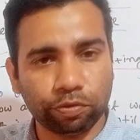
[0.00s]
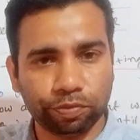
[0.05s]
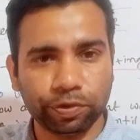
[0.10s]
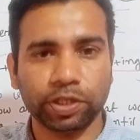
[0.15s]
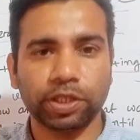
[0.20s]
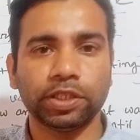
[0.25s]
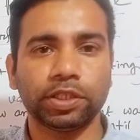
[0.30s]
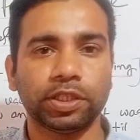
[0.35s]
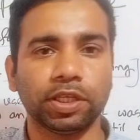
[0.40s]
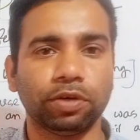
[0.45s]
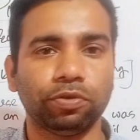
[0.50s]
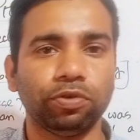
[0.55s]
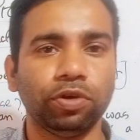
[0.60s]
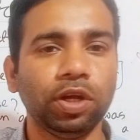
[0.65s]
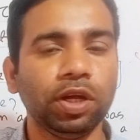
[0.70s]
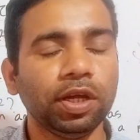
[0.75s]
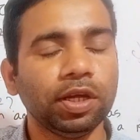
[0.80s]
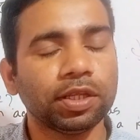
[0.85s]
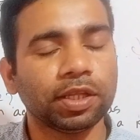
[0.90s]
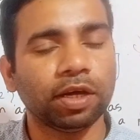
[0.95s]
আরও পেতে চাও
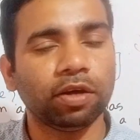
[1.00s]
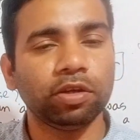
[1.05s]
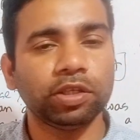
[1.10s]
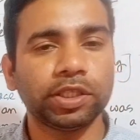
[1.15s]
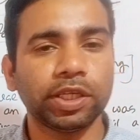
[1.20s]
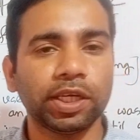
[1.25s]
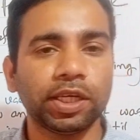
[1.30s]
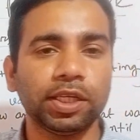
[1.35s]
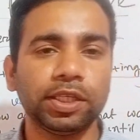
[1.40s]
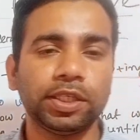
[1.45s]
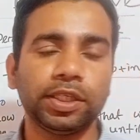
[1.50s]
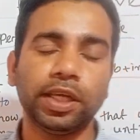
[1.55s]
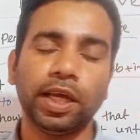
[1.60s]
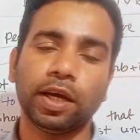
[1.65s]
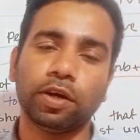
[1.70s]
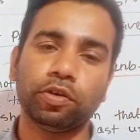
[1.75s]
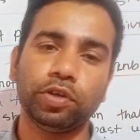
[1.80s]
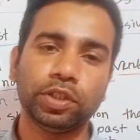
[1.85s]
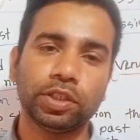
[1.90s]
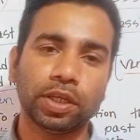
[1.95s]
তাহলে চ্যানেলটি
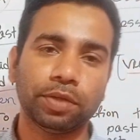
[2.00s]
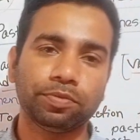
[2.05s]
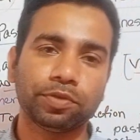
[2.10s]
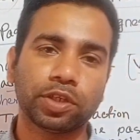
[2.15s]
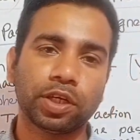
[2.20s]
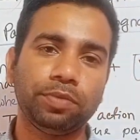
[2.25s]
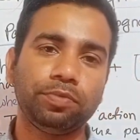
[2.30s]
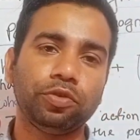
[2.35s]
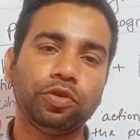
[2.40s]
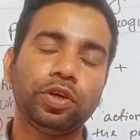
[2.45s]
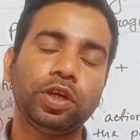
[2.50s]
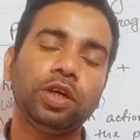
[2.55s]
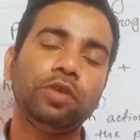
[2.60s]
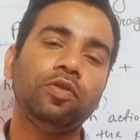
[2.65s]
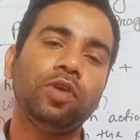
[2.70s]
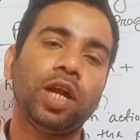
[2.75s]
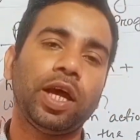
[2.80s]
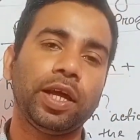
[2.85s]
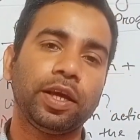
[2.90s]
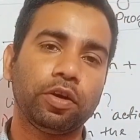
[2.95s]
এখনই সাবস্ক্রাইব করে
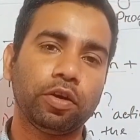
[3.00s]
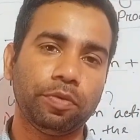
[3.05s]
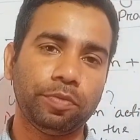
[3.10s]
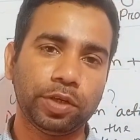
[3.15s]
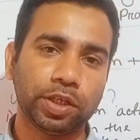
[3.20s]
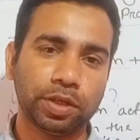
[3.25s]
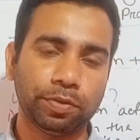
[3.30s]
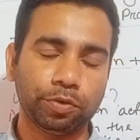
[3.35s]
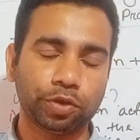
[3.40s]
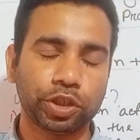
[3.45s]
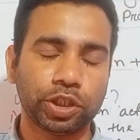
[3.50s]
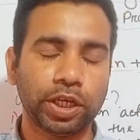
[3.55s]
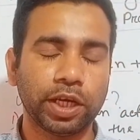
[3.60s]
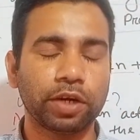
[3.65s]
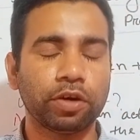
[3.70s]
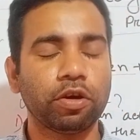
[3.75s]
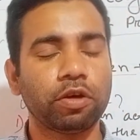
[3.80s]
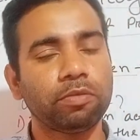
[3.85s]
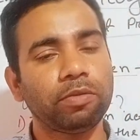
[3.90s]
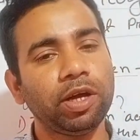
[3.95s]
নাও লাইক কমেন্ট এবং
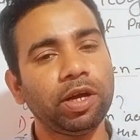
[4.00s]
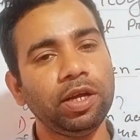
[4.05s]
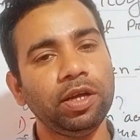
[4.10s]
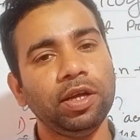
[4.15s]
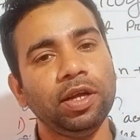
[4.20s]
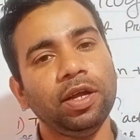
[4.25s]
শেয়ার করবা